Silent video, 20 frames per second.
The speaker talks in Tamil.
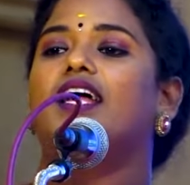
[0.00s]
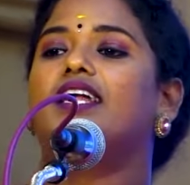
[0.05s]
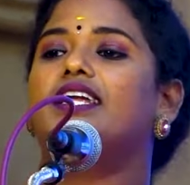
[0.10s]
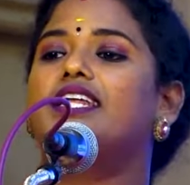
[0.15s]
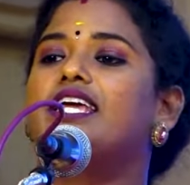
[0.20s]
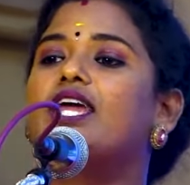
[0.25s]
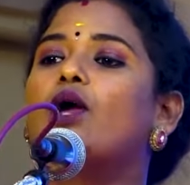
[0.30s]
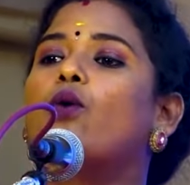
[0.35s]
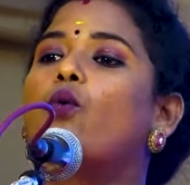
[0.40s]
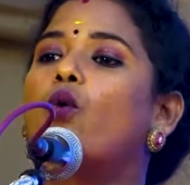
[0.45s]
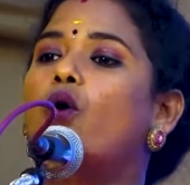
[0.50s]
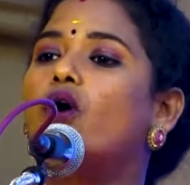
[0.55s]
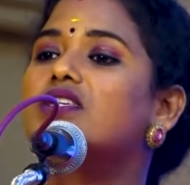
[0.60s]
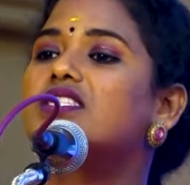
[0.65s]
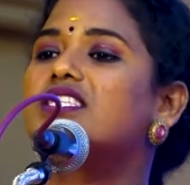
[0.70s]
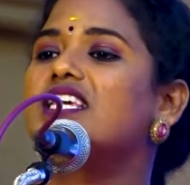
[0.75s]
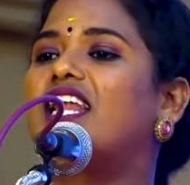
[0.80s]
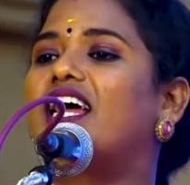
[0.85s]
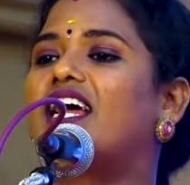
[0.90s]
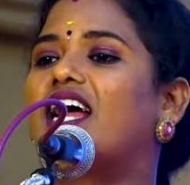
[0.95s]
நீங்கள்
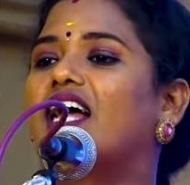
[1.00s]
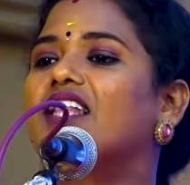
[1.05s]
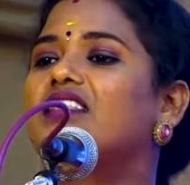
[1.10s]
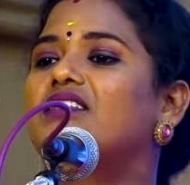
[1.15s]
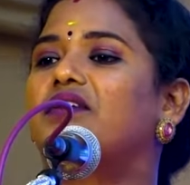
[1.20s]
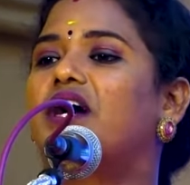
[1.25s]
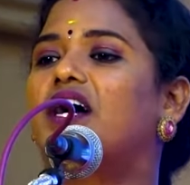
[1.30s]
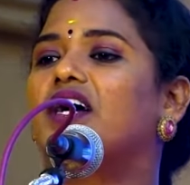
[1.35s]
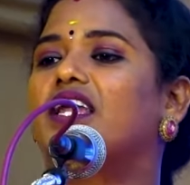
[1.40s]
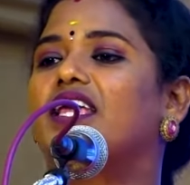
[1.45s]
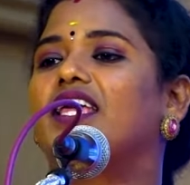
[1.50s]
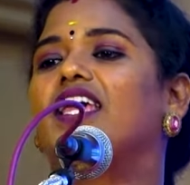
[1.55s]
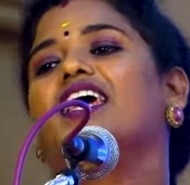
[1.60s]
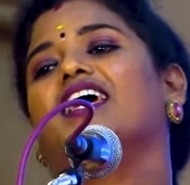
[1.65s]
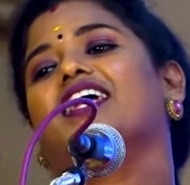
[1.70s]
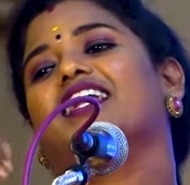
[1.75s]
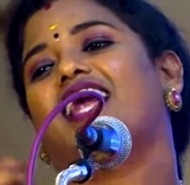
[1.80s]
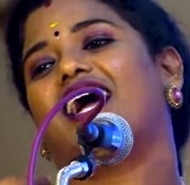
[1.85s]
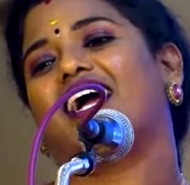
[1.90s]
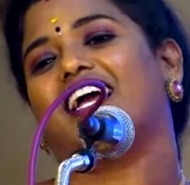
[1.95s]
ஓசியில் காற்று வாங்கினீங்க
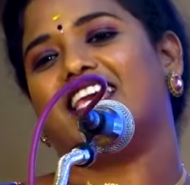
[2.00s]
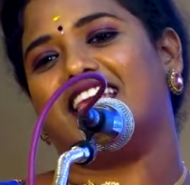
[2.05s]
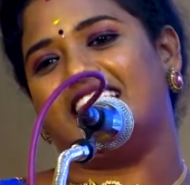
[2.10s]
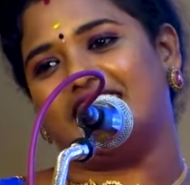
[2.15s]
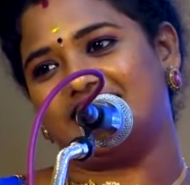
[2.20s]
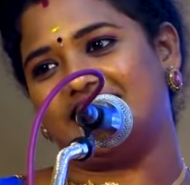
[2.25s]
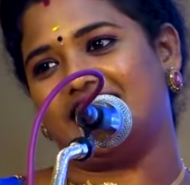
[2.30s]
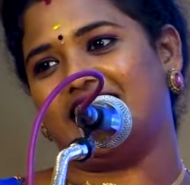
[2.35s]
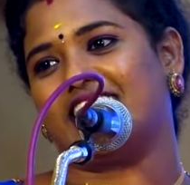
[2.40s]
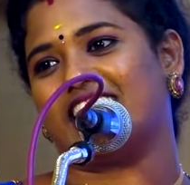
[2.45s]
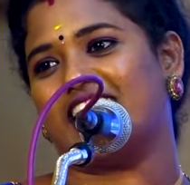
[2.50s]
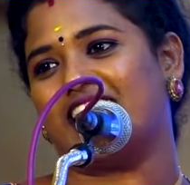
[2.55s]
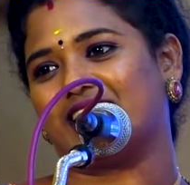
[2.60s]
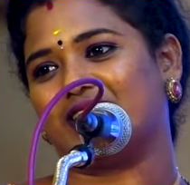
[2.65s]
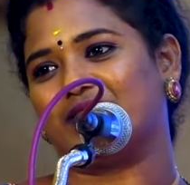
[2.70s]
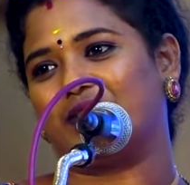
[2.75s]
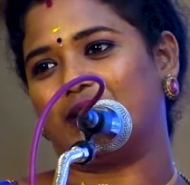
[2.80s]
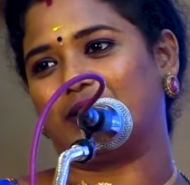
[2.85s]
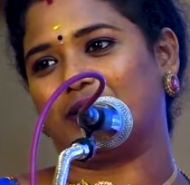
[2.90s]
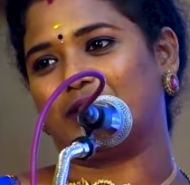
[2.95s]
நாங்கள் ஏசியில் காற்று
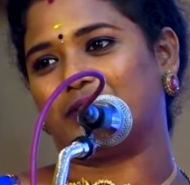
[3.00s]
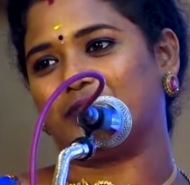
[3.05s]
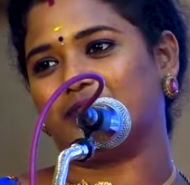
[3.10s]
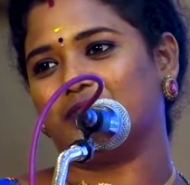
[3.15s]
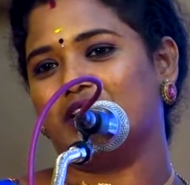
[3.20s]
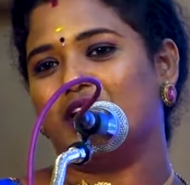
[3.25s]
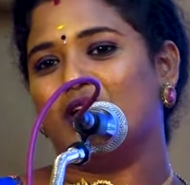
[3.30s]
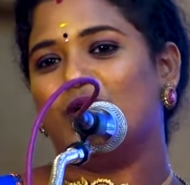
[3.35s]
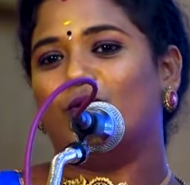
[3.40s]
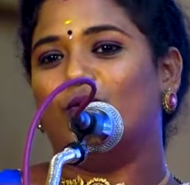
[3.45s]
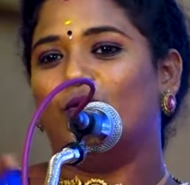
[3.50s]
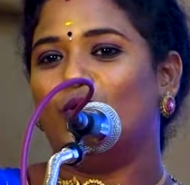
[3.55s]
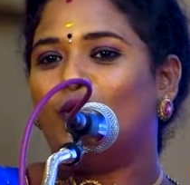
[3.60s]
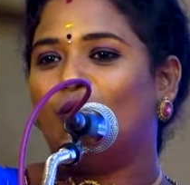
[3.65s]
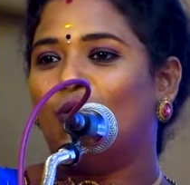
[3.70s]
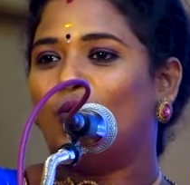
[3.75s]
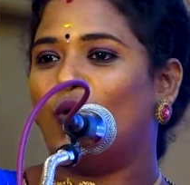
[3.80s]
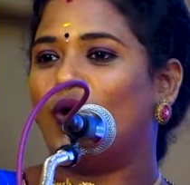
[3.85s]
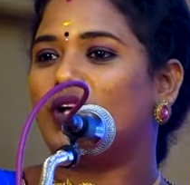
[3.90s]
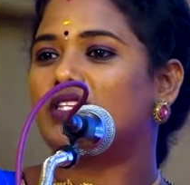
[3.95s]
வாங்குகிறோம்
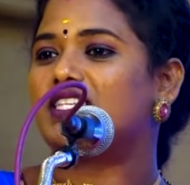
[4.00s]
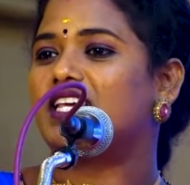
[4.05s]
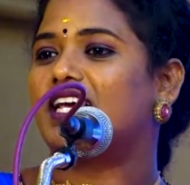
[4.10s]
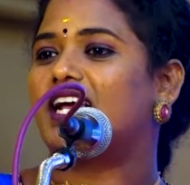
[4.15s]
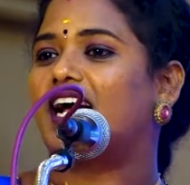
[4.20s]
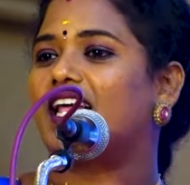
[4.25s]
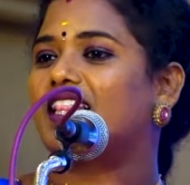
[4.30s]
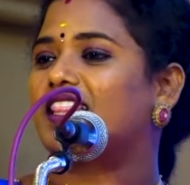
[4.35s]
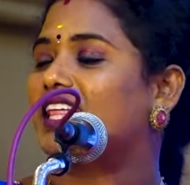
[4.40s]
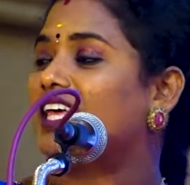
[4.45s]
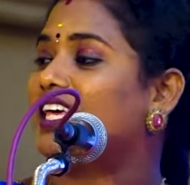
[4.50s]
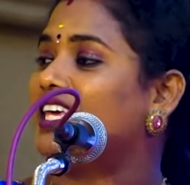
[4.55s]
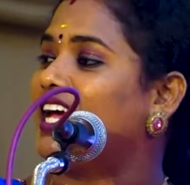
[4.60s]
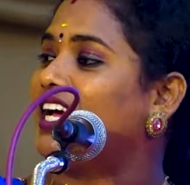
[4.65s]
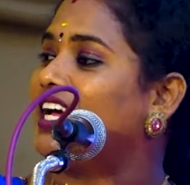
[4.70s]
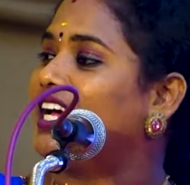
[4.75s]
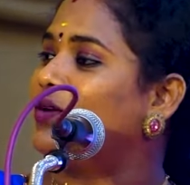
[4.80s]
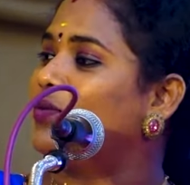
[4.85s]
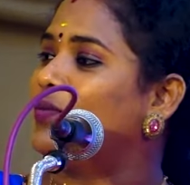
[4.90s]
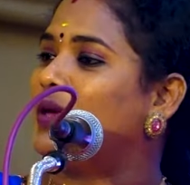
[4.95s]
உங்கள் ஓசி காற்றை
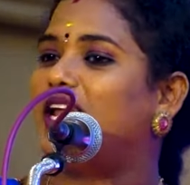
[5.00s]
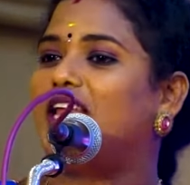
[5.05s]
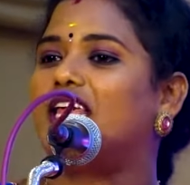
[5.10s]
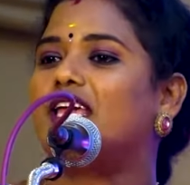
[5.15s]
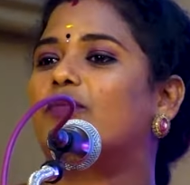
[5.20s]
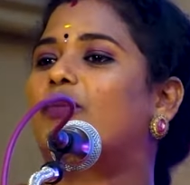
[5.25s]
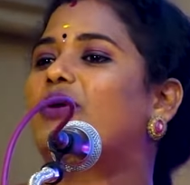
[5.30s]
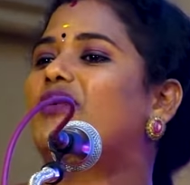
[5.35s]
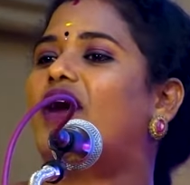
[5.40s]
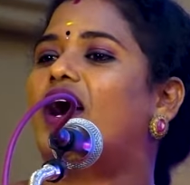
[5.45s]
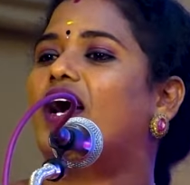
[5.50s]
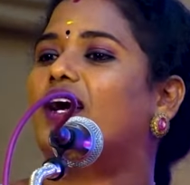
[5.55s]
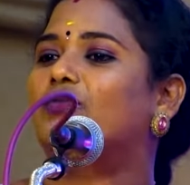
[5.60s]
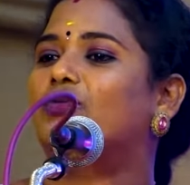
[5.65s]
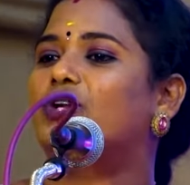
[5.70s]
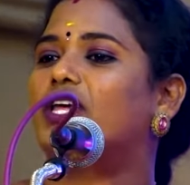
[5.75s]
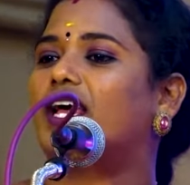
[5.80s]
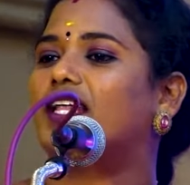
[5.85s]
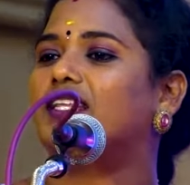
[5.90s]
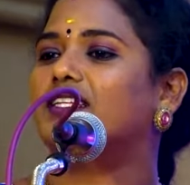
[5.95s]
எங்குமே நீங்கள் போய் வாங்க
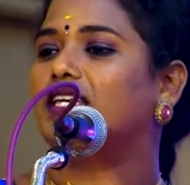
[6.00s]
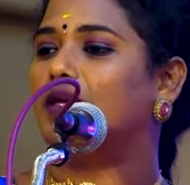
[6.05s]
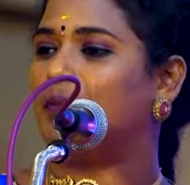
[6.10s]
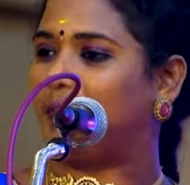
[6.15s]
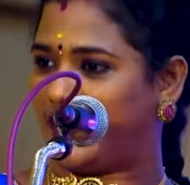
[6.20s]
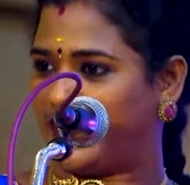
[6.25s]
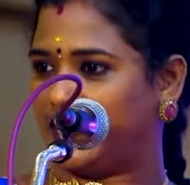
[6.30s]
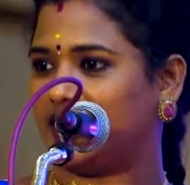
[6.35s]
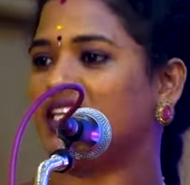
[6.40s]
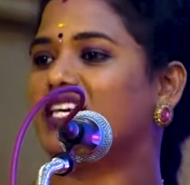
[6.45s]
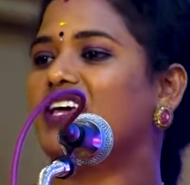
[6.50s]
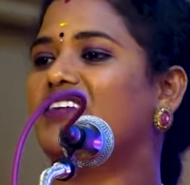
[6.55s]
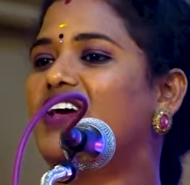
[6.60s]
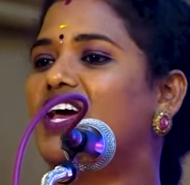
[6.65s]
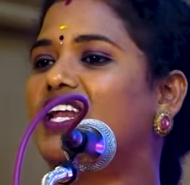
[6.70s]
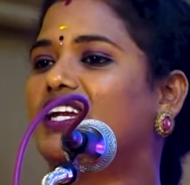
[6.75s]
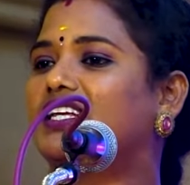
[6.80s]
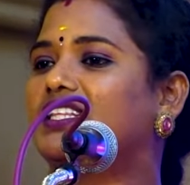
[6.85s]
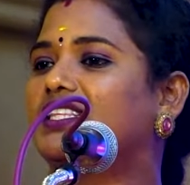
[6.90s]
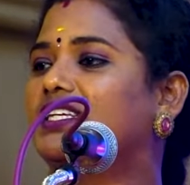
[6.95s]
முடியாது இப்போ எனக்கு இங்கே
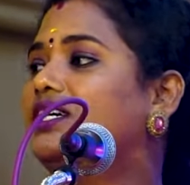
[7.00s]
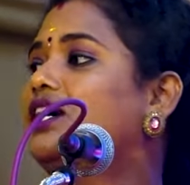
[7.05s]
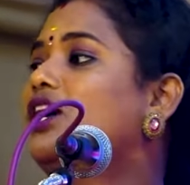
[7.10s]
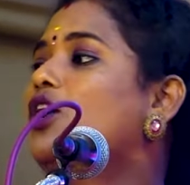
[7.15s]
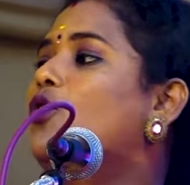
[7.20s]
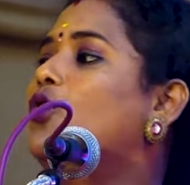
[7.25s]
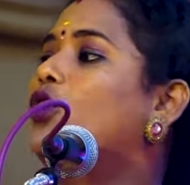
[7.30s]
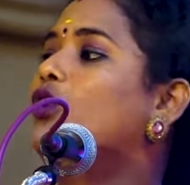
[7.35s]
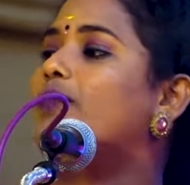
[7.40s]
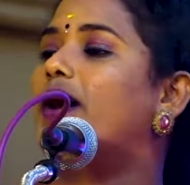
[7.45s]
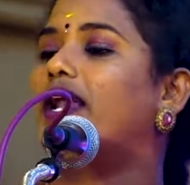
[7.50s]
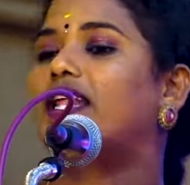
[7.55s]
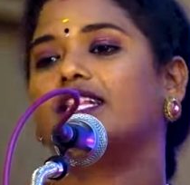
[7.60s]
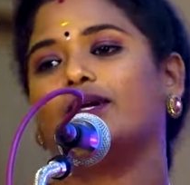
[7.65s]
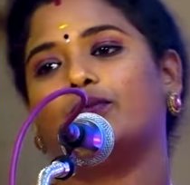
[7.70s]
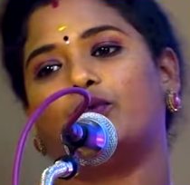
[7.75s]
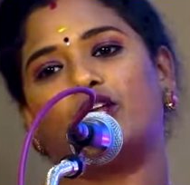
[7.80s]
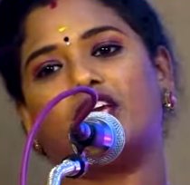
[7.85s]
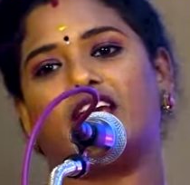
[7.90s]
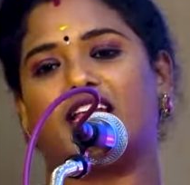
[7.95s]
வேர்க்குது ஒரு மரத்தை
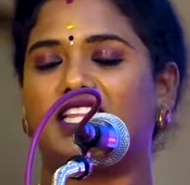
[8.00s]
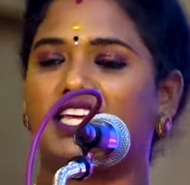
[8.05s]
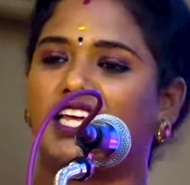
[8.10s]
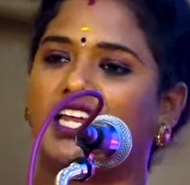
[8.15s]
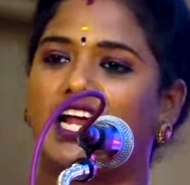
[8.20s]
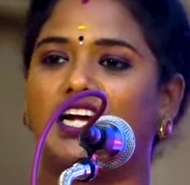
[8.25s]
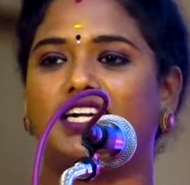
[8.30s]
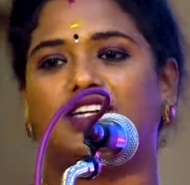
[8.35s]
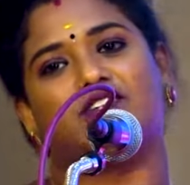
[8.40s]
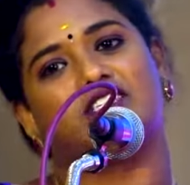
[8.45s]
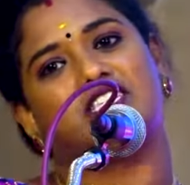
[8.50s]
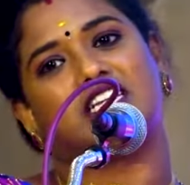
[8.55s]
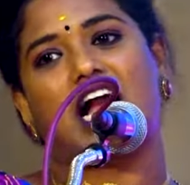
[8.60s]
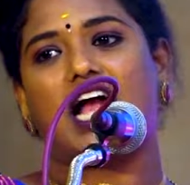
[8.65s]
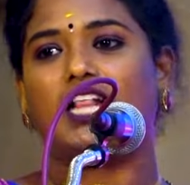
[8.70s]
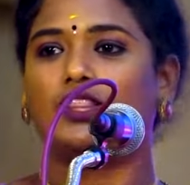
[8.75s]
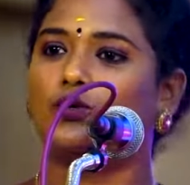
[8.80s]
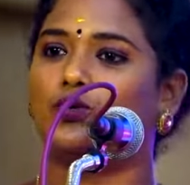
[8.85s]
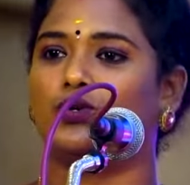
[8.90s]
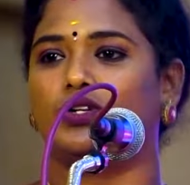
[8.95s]
பிடிங்காந்து இங்கே நட்டு வச்சு
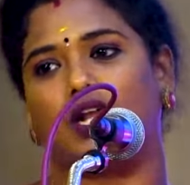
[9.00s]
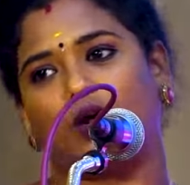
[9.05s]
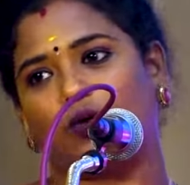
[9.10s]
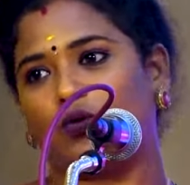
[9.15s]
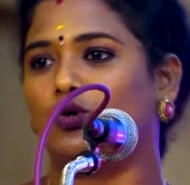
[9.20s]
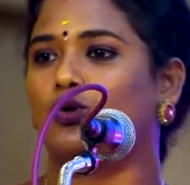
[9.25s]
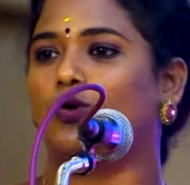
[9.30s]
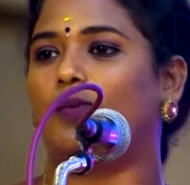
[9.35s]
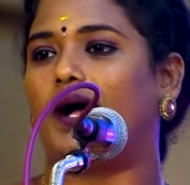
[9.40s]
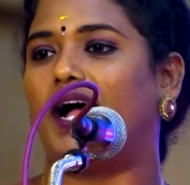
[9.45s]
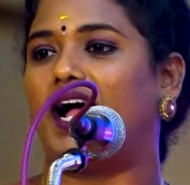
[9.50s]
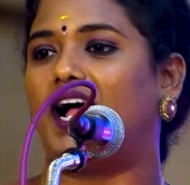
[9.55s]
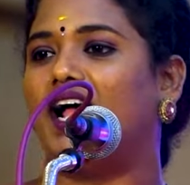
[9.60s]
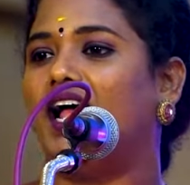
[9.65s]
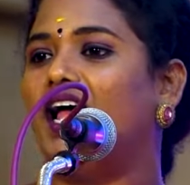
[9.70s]
காற்று கொடுனா கொடுக்குமா